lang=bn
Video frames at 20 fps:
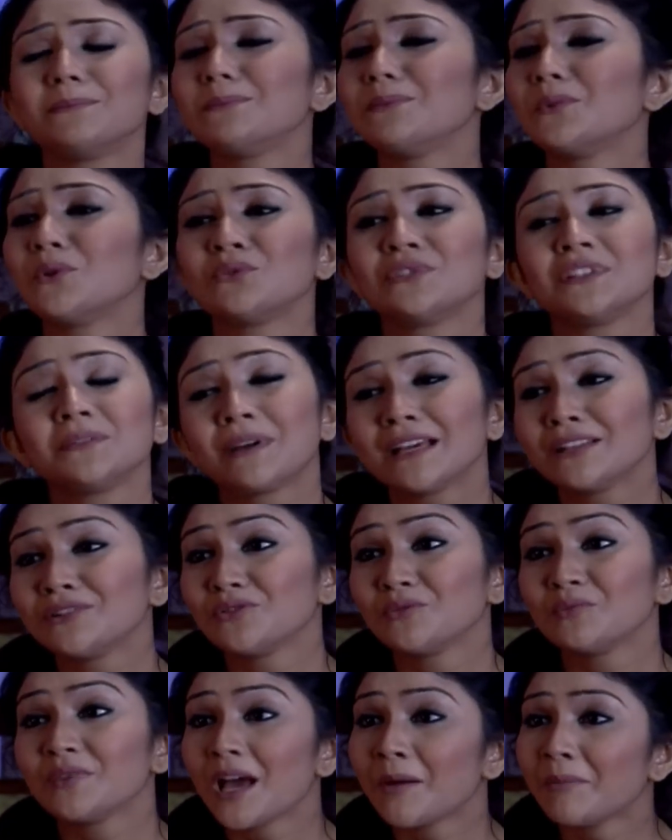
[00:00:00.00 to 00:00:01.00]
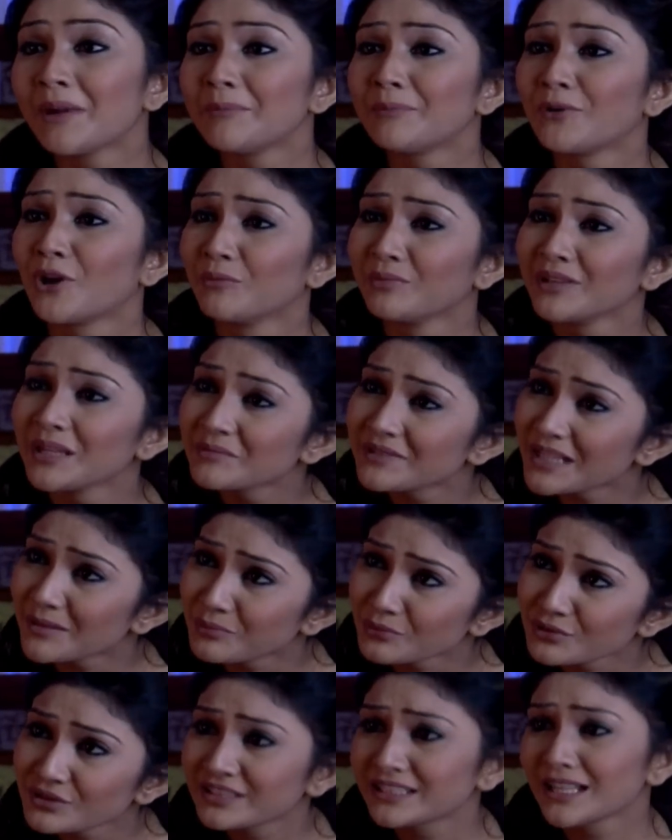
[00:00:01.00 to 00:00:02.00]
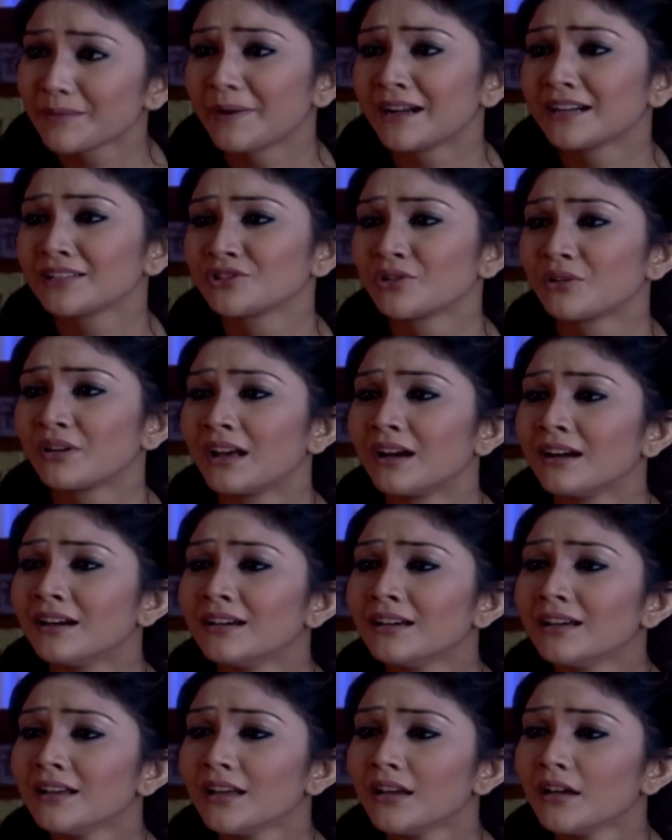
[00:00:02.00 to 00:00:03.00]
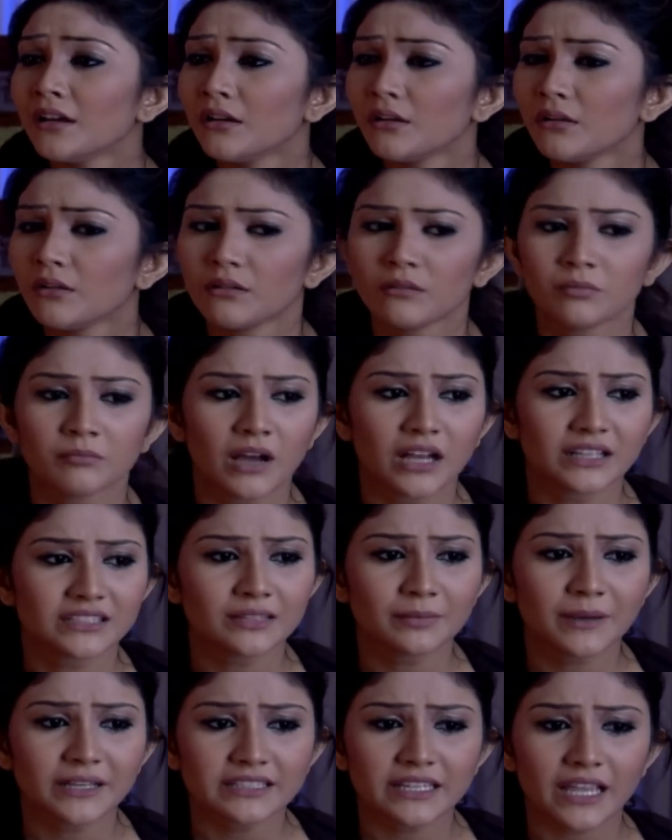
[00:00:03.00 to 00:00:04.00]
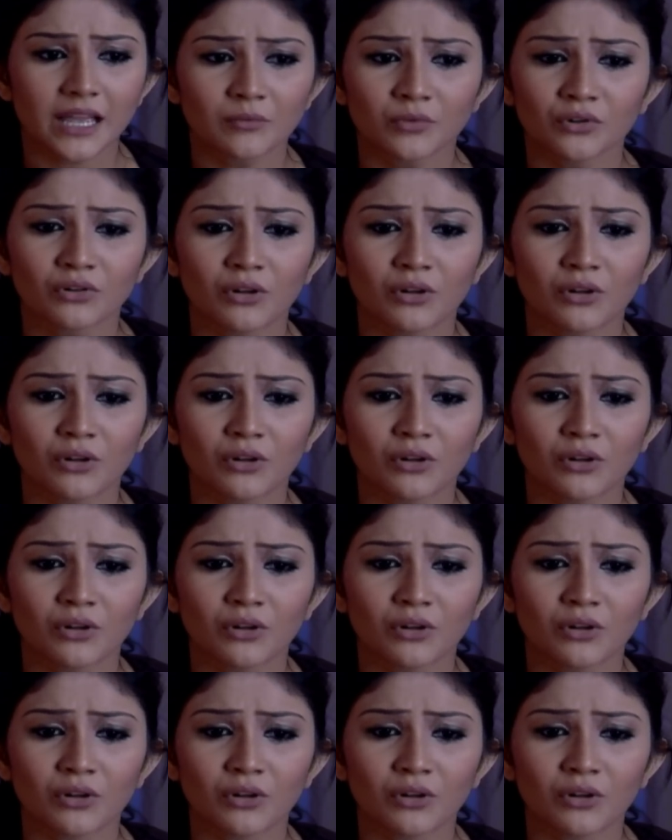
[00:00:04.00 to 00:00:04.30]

বৌদি ভাই তুমি আমার প্রবলেমটা বুঝতে পারছো না ও মাঝে মাঝে এমন